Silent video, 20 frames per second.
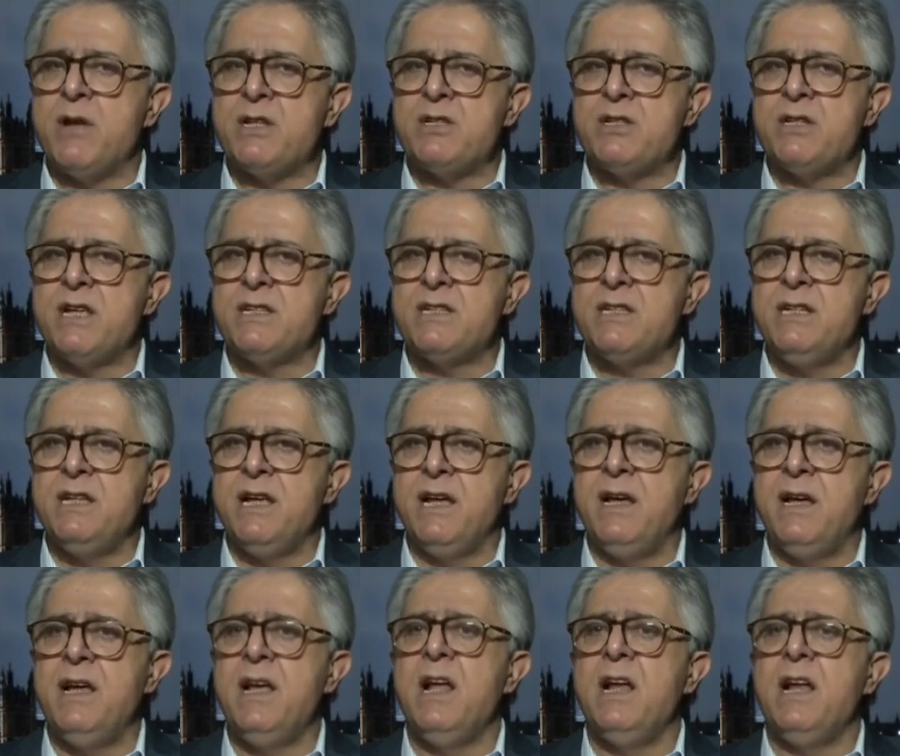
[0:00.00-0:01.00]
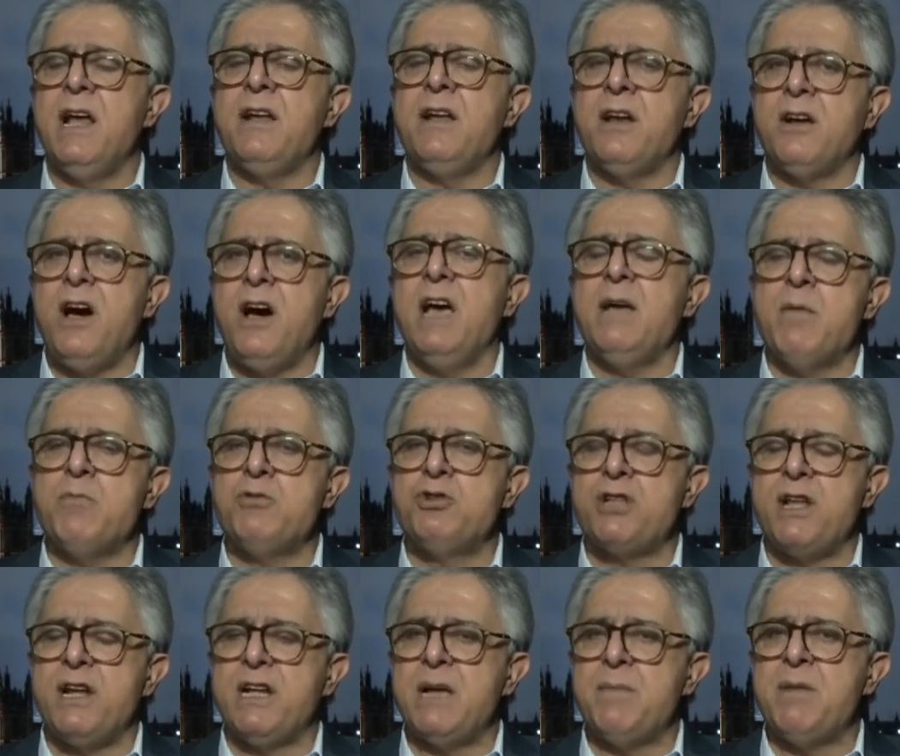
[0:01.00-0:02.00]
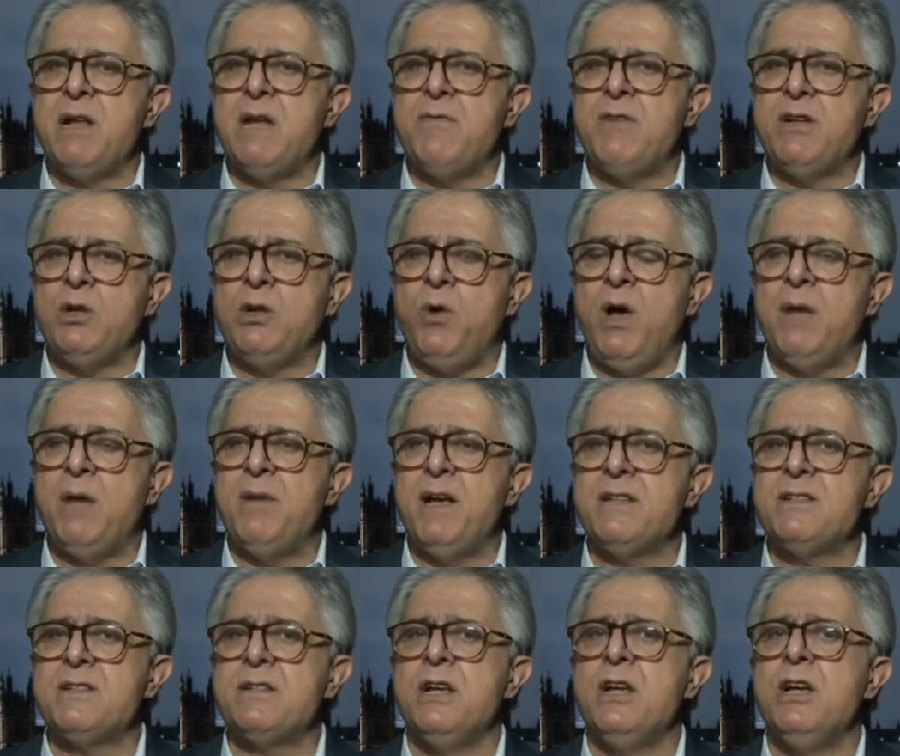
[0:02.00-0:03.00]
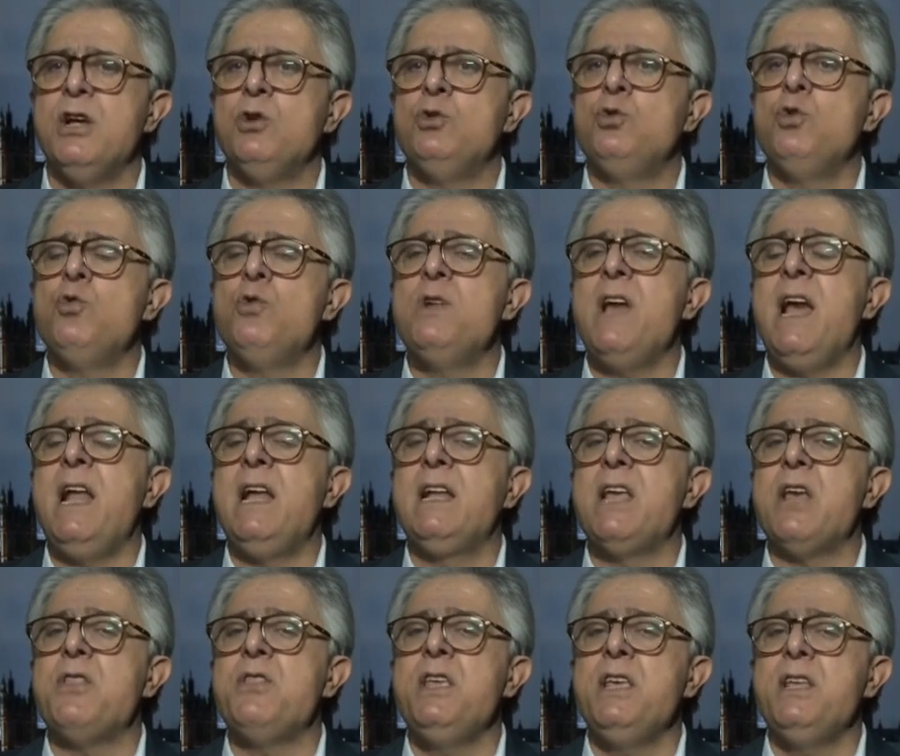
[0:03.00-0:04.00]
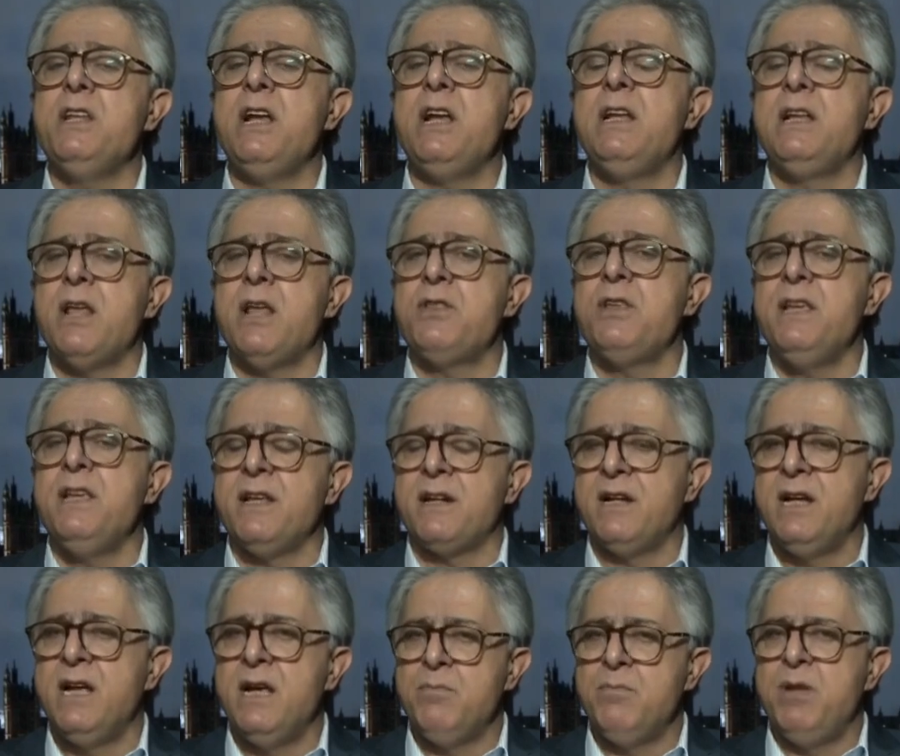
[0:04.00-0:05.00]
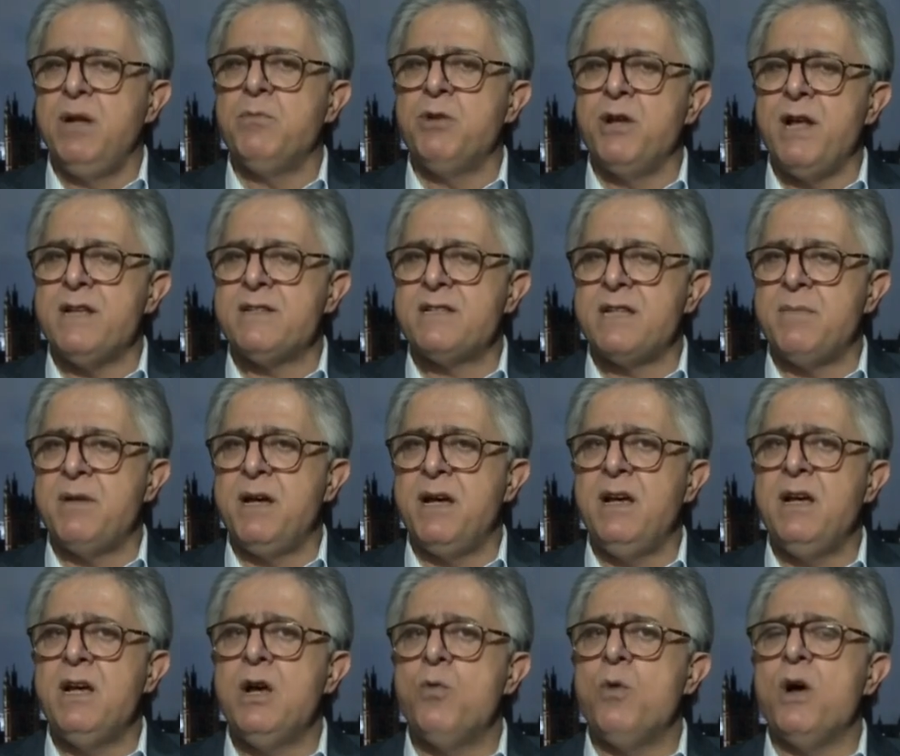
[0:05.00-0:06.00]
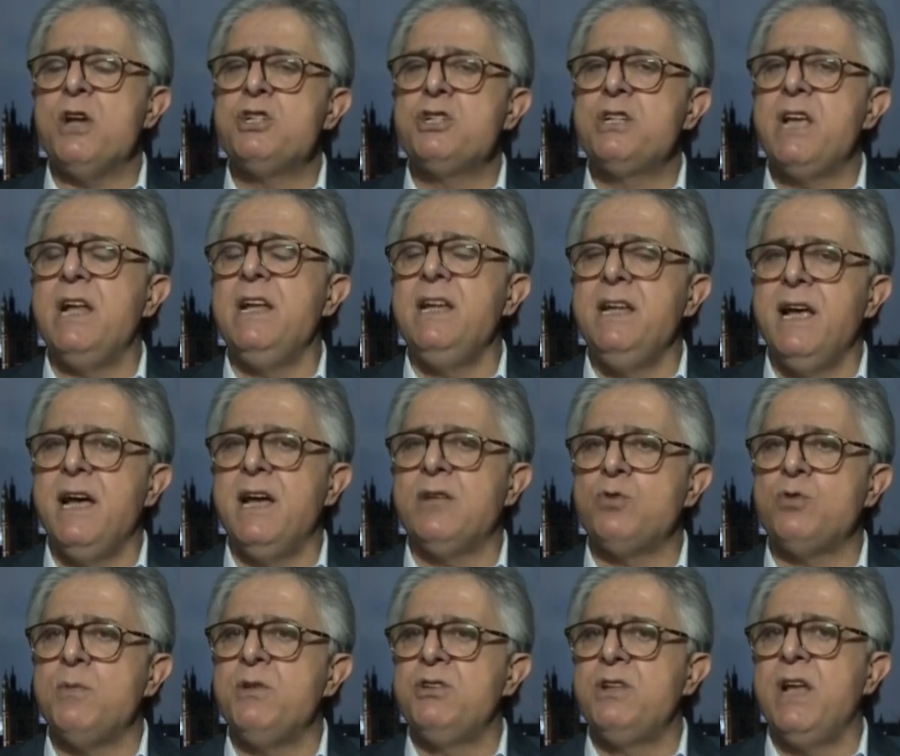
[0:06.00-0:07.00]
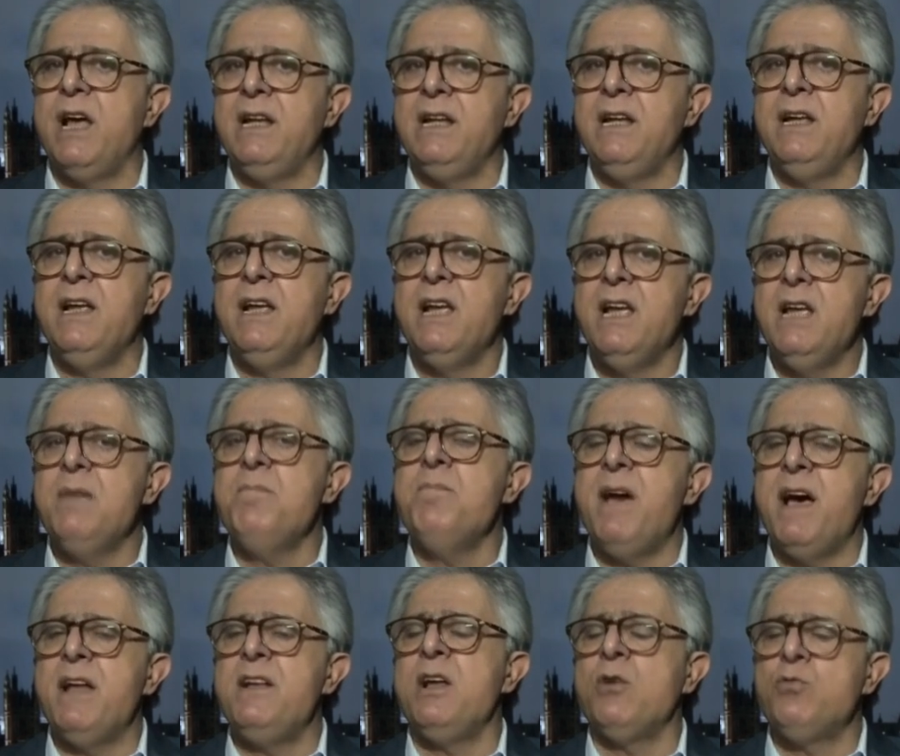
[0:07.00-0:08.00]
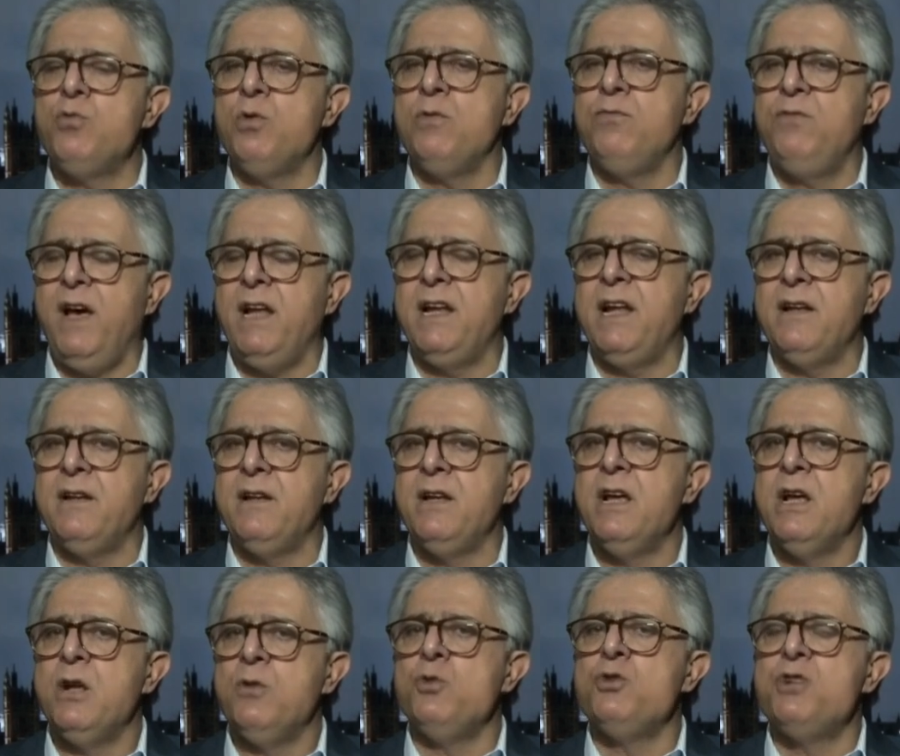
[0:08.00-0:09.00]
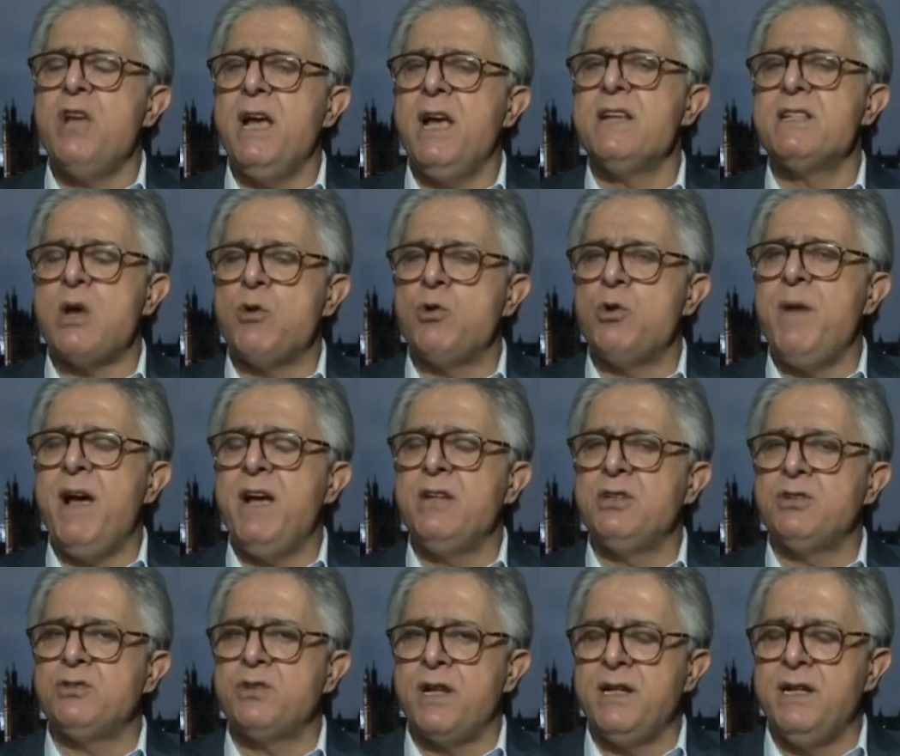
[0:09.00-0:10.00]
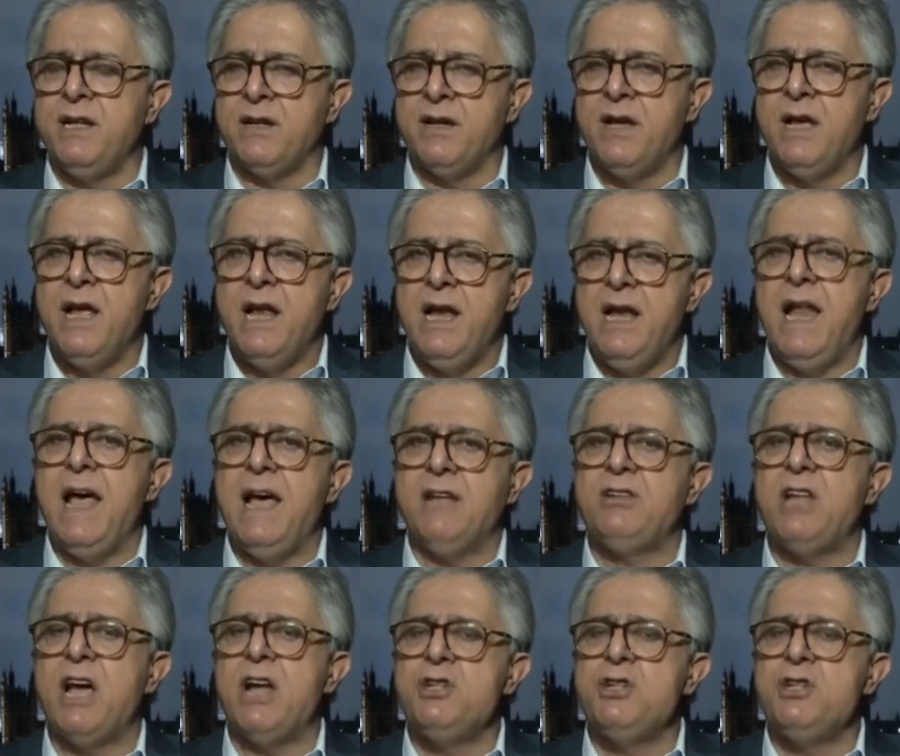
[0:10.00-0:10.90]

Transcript: السياسيه لان قائمه مشتركه بين فتح وحماس دونها الكثير الكثير بالمناسبه واشكاليات وبالتالي اما ان نكون فعلا نجهز او نمهد الطريق لا طيب.